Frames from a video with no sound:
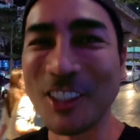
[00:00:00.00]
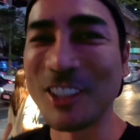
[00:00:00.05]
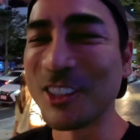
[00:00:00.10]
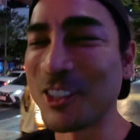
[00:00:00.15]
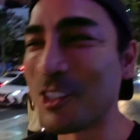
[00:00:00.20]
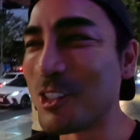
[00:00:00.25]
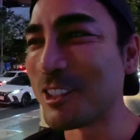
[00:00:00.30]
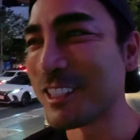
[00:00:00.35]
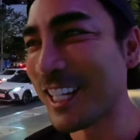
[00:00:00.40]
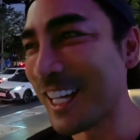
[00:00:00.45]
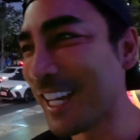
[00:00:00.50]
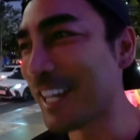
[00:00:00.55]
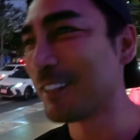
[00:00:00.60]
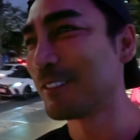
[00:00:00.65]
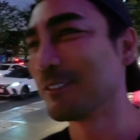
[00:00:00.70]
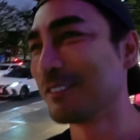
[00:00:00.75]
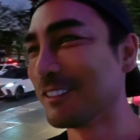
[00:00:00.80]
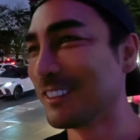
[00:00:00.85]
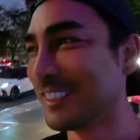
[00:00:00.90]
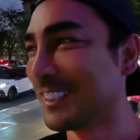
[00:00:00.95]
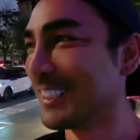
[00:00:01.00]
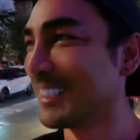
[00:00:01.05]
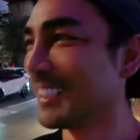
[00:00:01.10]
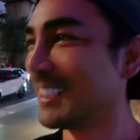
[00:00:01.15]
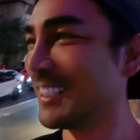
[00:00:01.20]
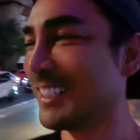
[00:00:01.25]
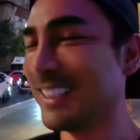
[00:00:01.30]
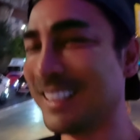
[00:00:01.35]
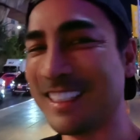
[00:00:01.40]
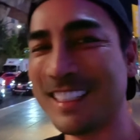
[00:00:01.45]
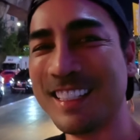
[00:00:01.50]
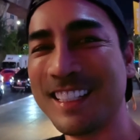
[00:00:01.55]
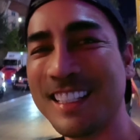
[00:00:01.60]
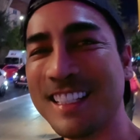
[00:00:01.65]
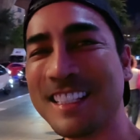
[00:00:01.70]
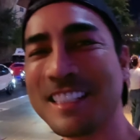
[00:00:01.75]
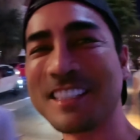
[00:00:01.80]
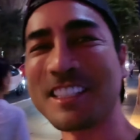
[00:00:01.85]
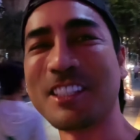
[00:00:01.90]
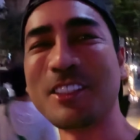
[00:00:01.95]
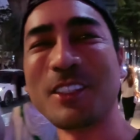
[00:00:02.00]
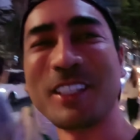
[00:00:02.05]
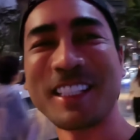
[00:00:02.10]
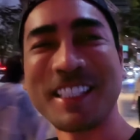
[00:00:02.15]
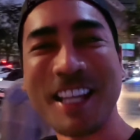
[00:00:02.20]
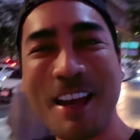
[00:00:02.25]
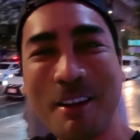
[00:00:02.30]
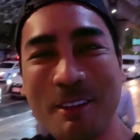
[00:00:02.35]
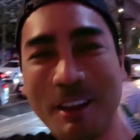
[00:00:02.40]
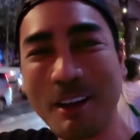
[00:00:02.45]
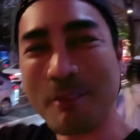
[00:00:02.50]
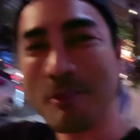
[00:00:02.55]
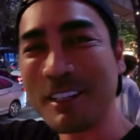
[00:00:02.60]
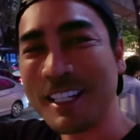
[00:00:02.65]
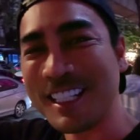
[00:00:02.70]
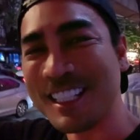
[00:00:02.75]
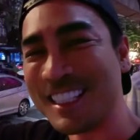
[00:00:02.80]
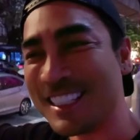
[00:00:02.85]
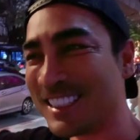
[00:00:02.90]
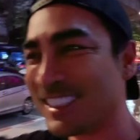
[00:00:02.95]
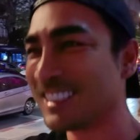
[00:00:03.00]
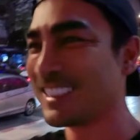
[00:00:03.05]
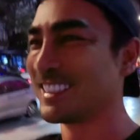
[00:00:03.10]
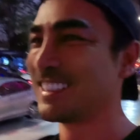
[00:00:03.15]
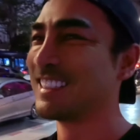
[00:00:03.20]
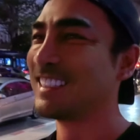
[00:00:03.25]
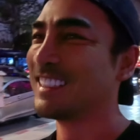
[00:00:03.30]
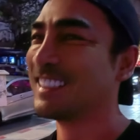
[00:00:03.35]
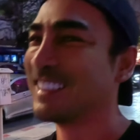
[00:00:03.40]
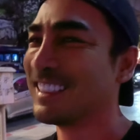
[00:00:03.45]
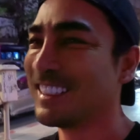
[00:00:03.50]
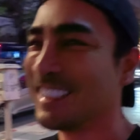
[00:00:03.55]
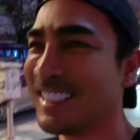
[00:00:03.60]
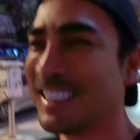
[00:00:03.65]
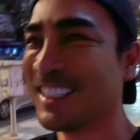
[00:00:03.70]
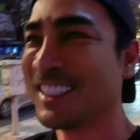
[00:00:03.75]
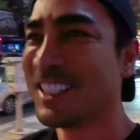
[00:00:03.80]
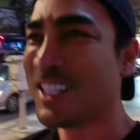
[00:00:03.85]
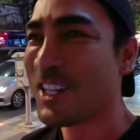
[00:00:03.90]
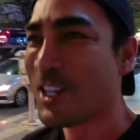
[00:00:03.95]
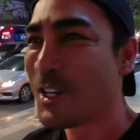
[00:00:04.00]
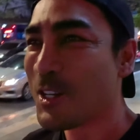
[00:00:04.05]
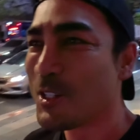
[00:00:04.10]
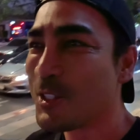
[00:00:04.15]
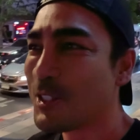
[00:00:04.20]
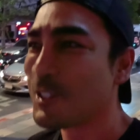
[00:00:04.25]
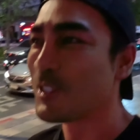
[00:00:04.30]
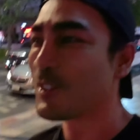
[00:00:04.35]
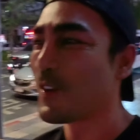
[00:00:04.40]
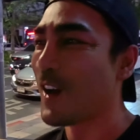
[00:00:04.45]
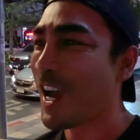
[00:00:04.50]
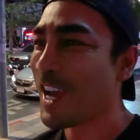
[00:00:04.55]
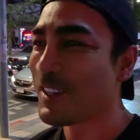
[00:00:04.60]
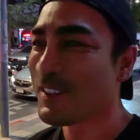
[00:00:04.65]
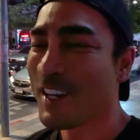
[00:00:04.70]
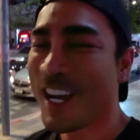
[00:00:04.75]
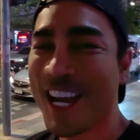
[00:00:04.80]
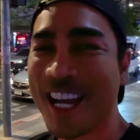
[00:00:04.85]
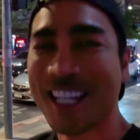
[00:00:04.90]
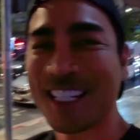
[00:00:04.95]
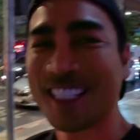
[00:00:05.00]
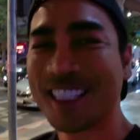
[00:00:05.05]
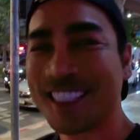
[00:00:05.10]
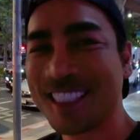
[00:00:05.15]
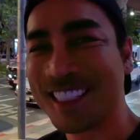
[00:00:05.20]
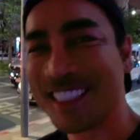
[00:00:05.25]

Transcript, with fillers: องคนกรุงเทพชีวิตยามค่ำคืนวุ่นวายมาก